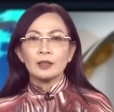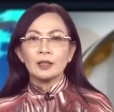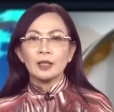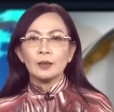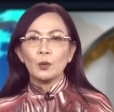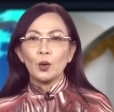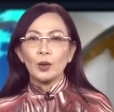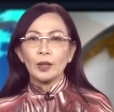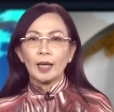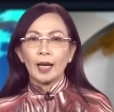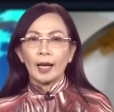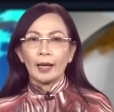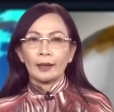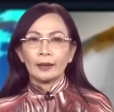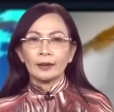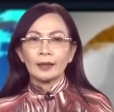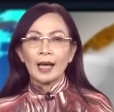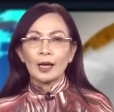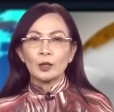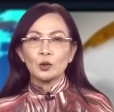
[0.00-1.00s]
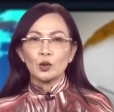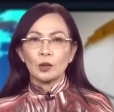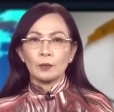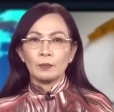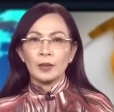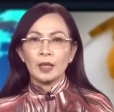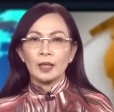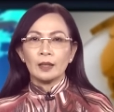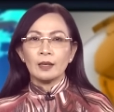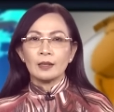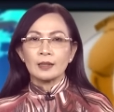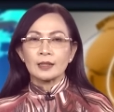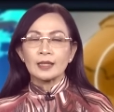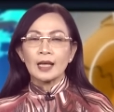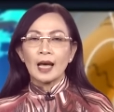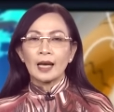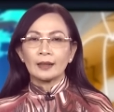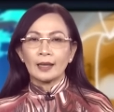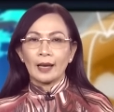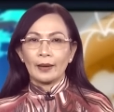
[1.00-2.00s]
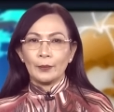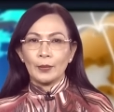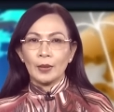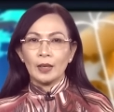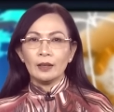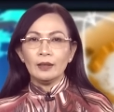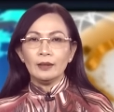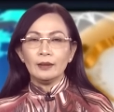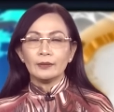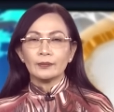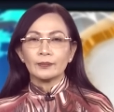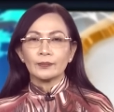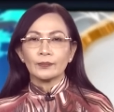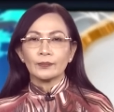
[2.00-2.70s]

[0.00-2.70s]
giữa bối cảnh đang chuẩn bị đợt sa thải mới.